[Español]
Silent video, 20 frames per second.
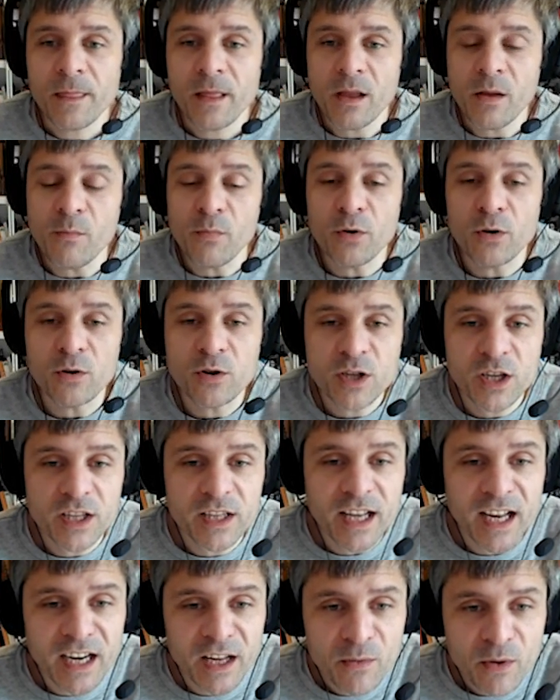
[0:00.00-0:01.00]
y por
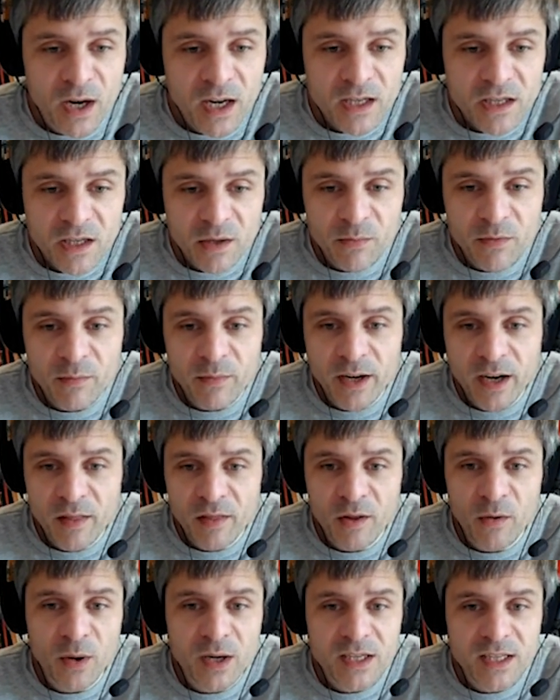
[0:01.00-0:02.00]
80 libras, que me
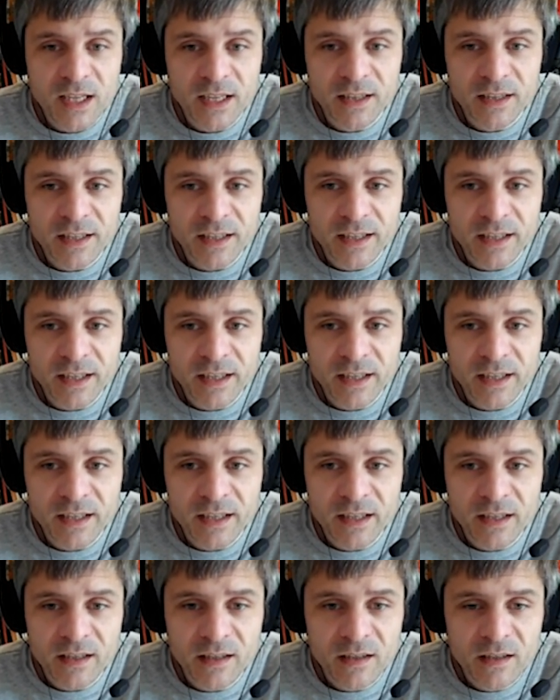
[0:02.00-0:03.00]
parece
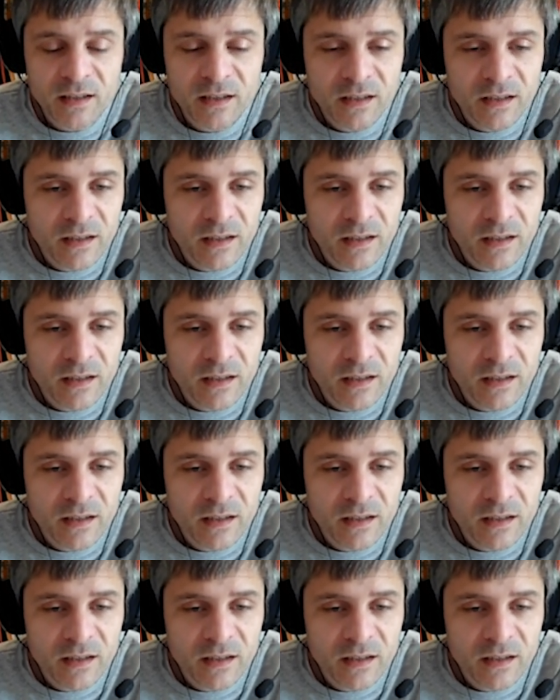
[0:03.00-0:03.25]
bastante.